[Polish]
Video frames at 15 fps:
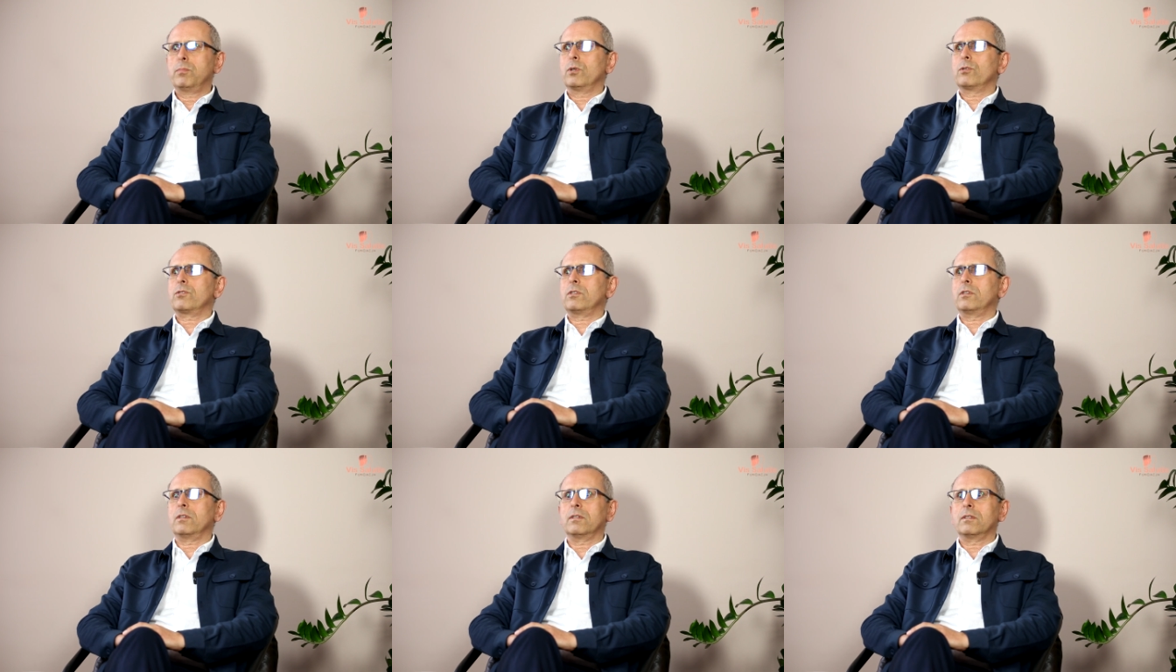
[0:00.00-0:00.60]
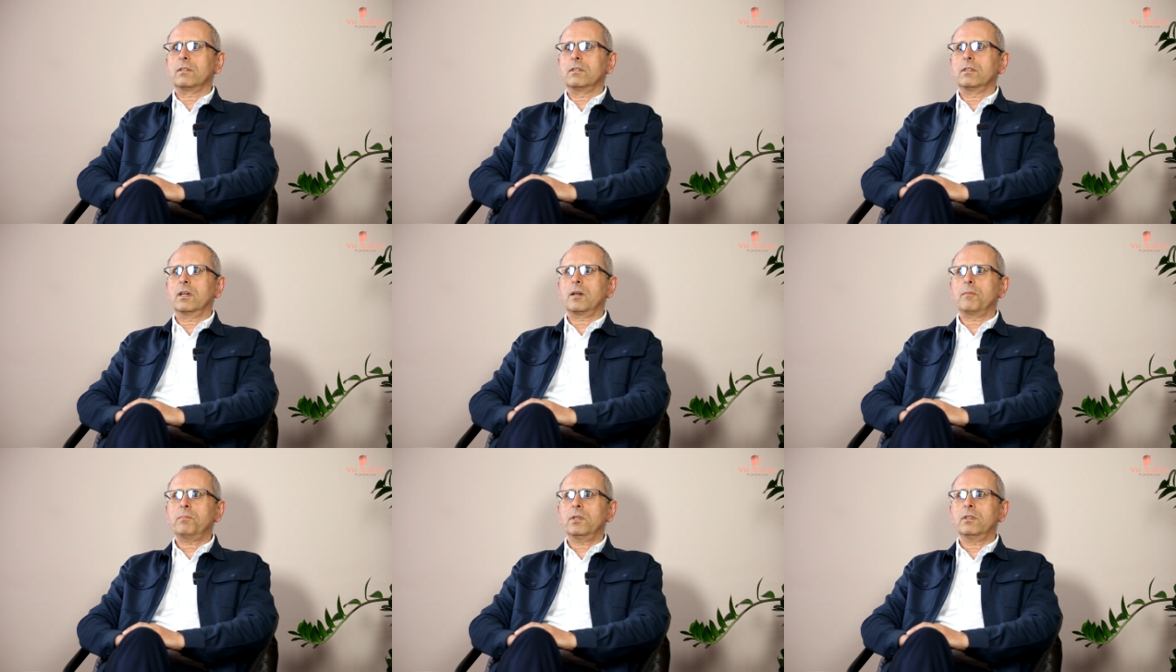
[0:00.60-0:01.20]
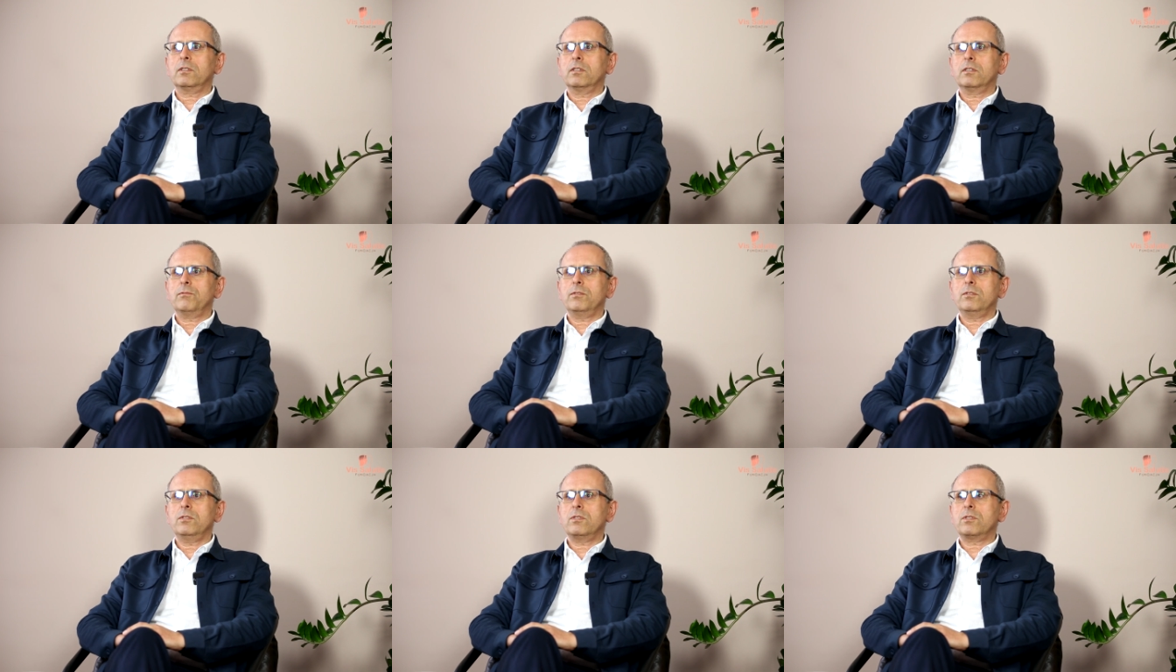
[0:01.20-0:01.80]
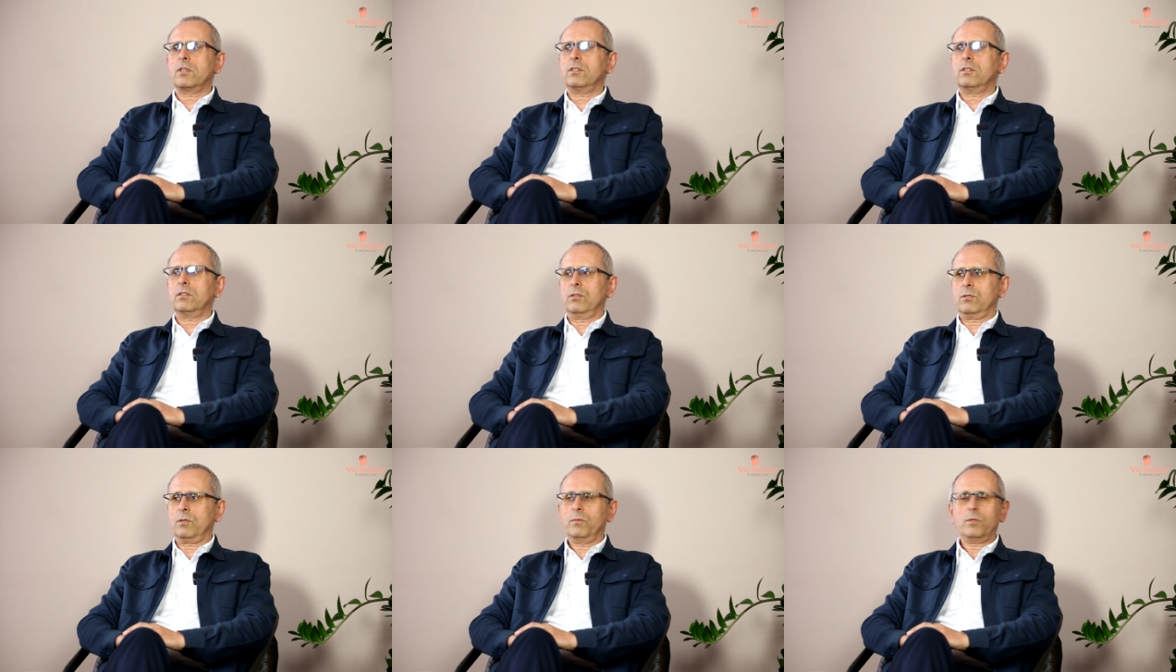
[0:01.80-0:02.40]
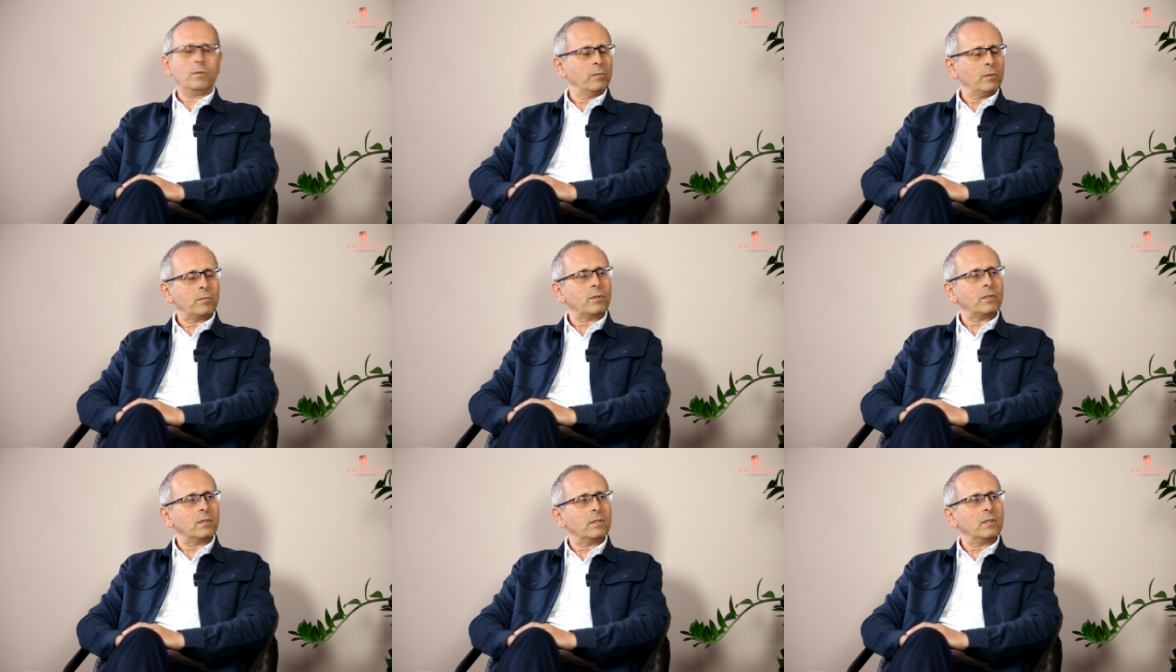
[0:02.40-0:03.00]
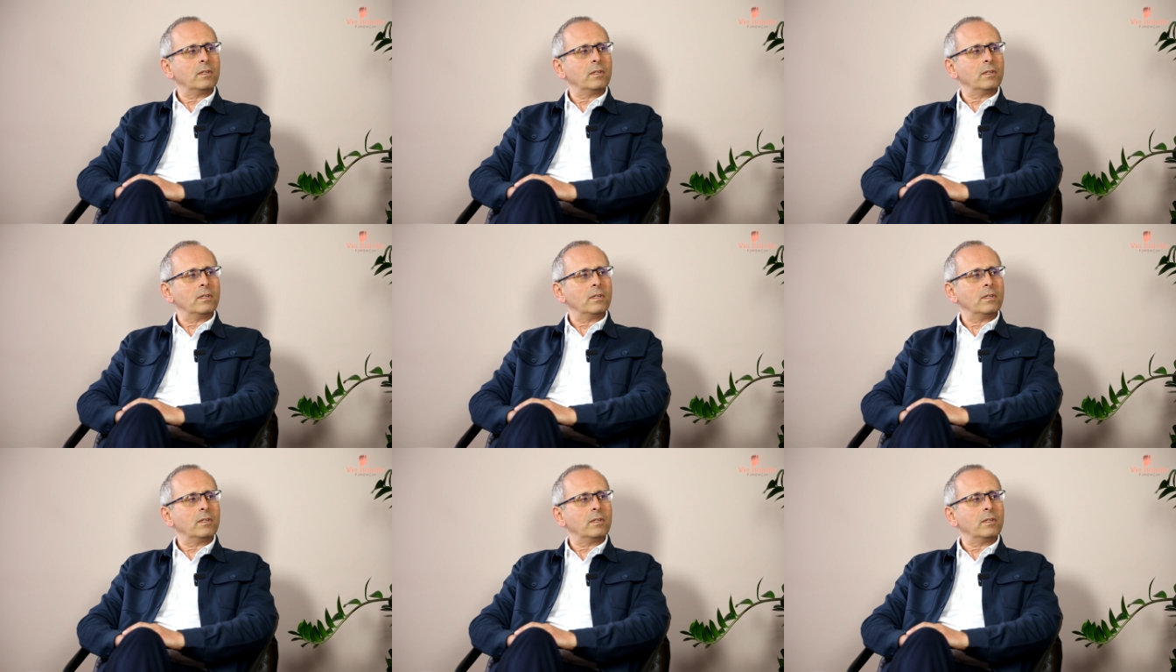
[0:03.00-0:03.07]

Boże, jaka piękna definicja tego, co my robimy.